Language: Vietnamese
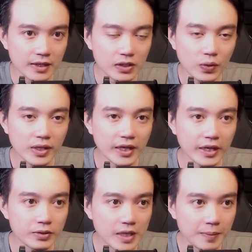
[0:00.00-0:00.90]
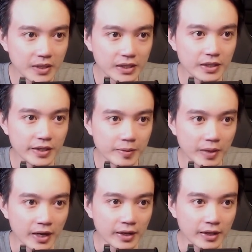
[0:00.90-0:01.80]
Tôi và Kiều Trâm vẫn giữ im
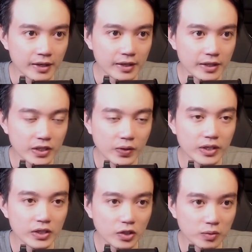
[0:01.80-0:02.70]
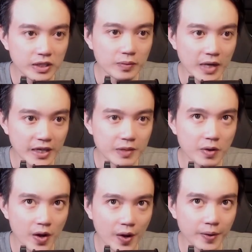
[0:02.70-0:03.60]
lặng, coi như tôn trọng hai người
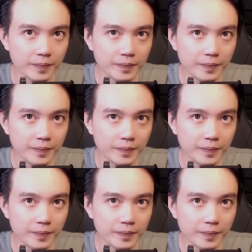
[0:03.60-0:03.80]
bọn họ.